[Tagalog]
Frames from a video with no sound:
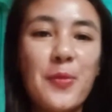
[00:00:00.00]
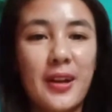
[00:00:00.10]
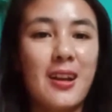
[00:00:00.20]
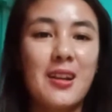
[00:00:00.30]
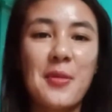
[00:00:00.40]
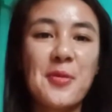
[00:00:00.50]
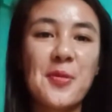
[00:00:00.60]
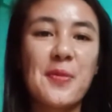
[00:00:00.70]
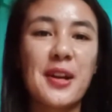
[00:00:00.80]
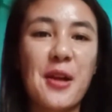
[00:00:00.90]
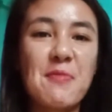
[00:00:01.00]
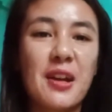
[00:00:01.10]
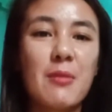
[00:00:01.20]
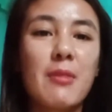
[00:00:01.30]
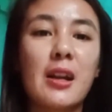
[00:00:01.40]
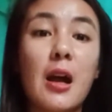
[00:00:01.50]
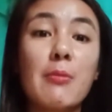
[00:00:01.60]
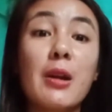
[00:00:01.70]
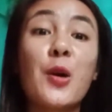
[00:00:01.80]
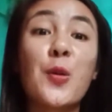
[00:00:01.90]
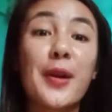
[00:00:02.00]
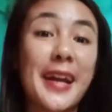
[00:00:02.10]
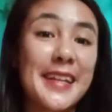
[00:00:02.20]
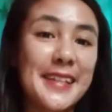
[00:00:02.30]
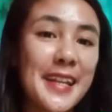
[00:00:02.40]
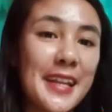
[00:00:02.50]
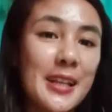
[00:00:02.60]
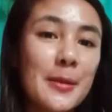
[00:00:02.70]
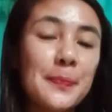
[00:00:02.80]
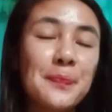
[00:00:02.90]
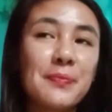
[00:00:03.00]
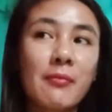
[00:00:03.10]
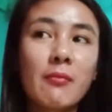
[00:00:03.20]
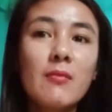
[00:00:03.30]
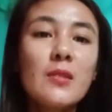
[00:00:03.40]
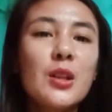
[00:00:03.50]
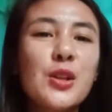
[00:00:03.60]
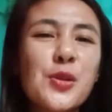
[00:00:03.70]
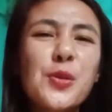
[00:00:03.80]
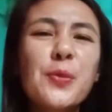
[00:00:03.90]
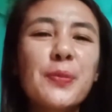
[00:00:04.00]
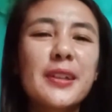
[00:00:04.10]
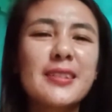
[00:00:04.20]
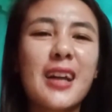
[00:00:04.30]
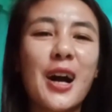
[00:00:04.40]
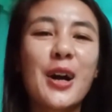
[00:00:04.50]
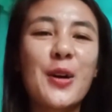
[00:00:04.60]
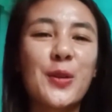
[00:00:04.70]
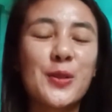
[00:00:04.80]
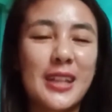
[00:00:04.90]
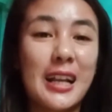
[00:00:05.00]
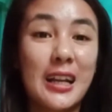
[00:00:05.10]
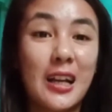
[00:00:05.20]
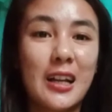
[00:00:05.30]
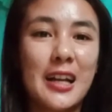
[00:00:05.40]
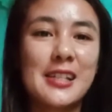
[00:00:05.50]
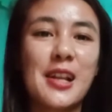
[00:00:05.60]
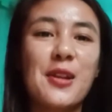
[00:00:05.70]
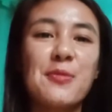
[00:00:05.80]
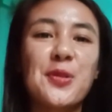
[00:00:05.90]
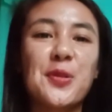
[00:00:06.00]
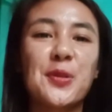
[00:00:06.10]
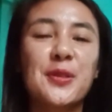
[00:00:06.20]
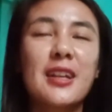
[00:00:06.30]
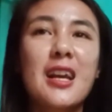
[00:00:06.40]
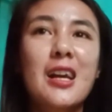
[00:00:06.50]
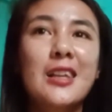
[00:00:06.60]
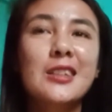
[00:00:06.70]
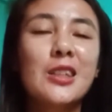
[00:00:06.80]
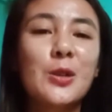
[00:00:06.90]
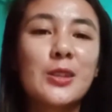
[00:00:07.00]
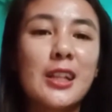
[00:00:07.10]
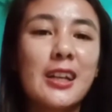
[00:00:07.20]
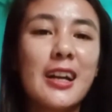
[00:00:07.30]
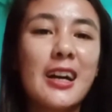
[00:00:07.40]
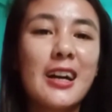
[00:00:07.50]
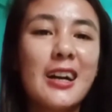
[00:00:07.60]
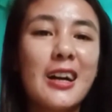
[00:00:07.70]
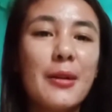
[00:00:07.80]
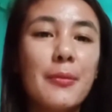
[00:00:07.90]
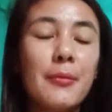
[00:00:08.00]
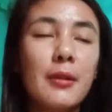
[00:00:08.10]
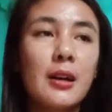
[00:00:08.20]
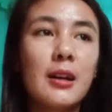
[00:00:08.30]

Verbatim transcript: pakialam kung marami, marami akong kainin. Super takaw ko talaga guys, alam nyo yun. Hindi ko talaga ma